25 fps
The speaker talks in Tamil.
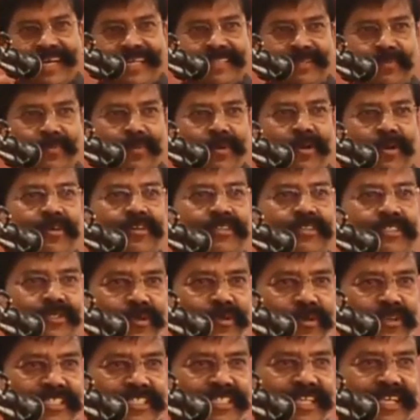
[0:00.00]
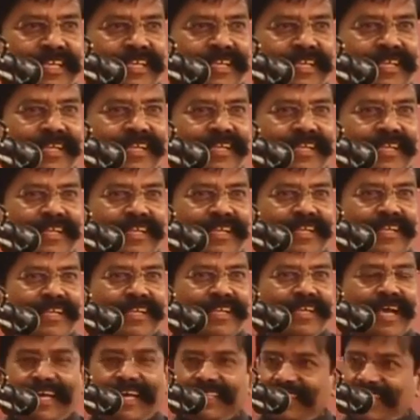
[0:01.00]
அந்த பொண்ணை வந்து சொன்னிச்சேன்
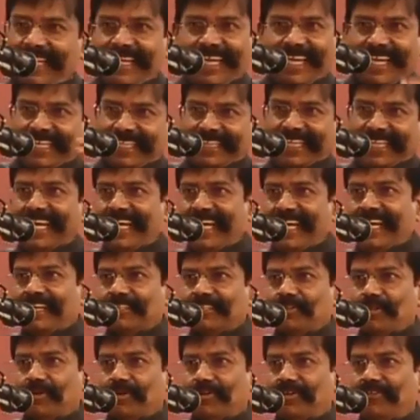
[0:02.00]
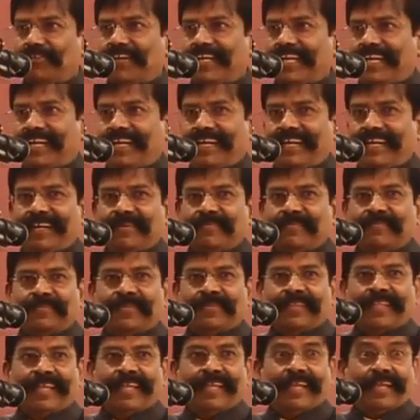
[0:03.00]
அந்த நேரத்திலேயே நான் தோற்றுவிட்டேன்
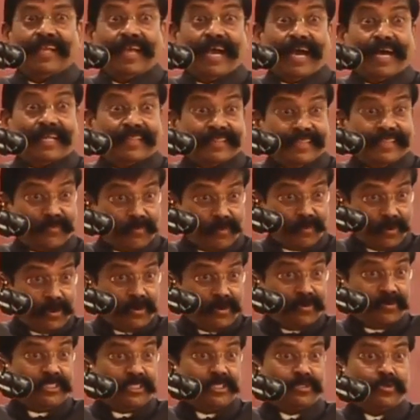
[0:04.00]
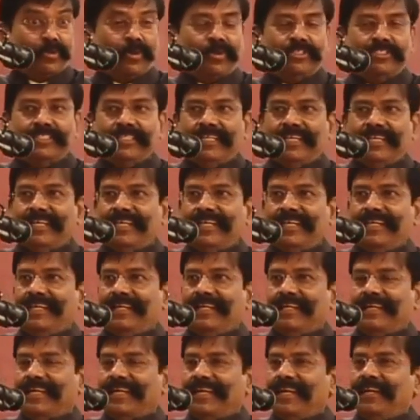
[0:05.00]
அந்த பொண்ணு வந்து சொன்னிச்சு
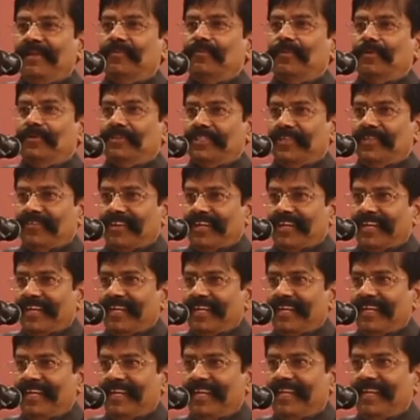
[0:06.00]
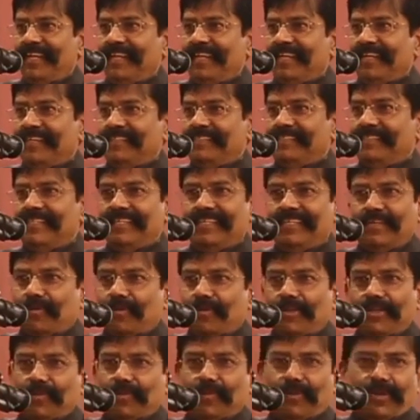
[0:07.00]
கலியமூர்த்தி அவர்களே சீட்டு
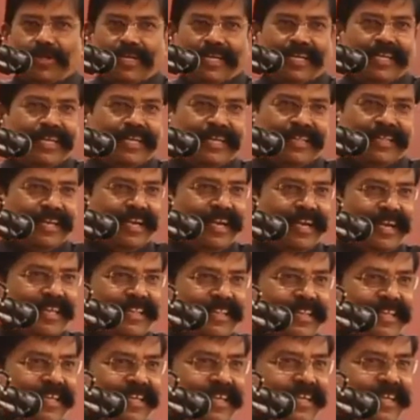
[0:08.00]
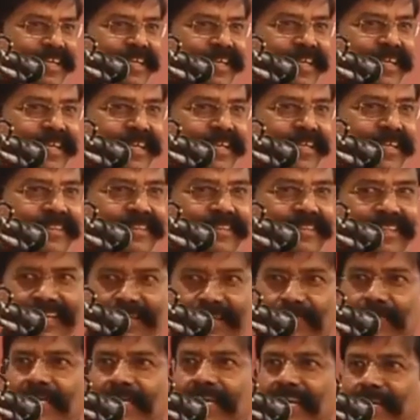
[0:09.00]
குலுக்கி போட்டு எடுக்கிறது இல்லைடா அது
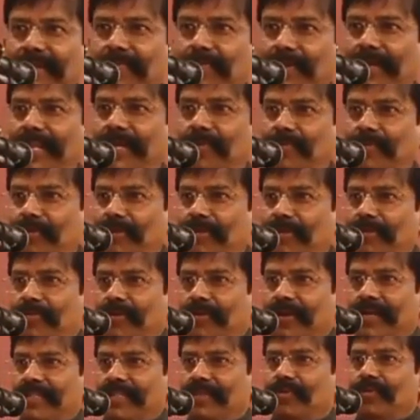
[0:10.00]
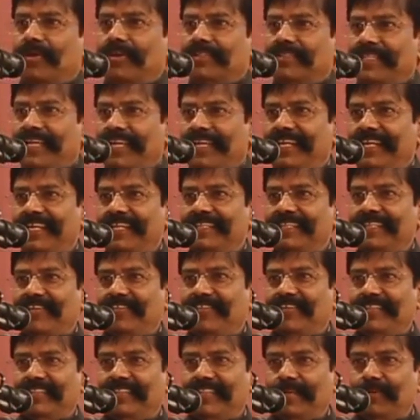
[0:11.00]
திறமையின் அடிப்படையில் முடிவு பண்ணுறது உனக்கு தைரியம்
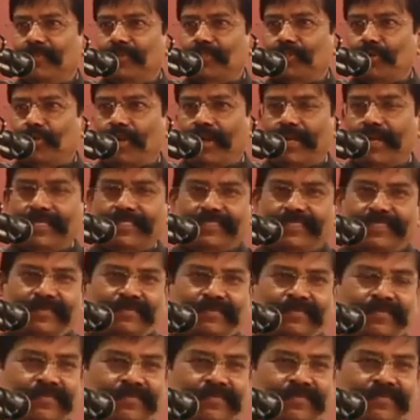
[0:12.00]
இருந்தால் வா திரும்ப சுடலான்னு